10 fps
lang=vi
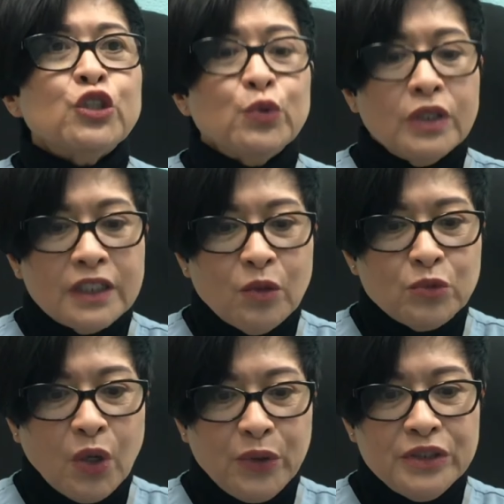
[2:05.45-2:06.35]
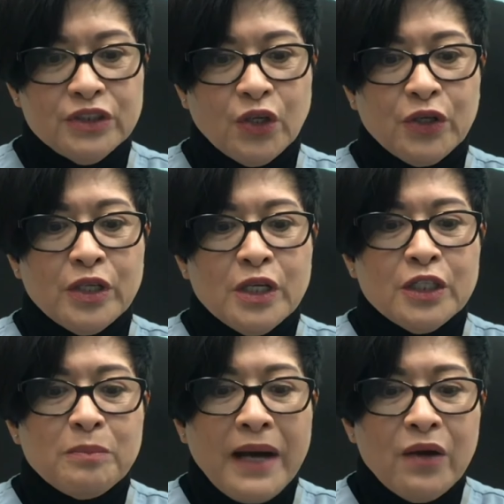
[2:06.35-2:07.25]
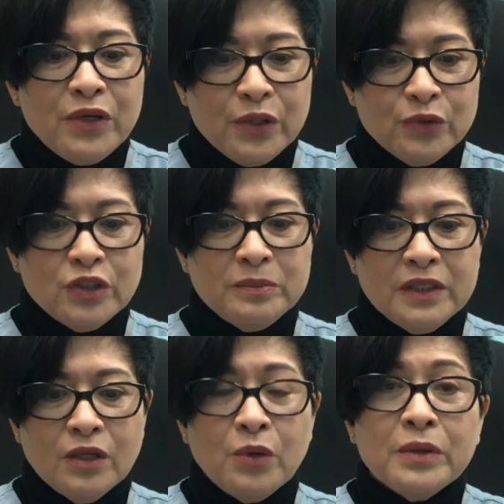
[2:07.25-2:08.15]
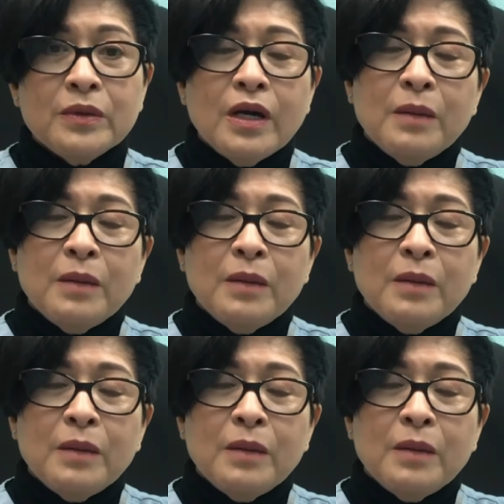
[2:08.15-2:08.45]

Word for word: chịu đựng không nổi nữa rồi nó báo hiệu cho mình ôi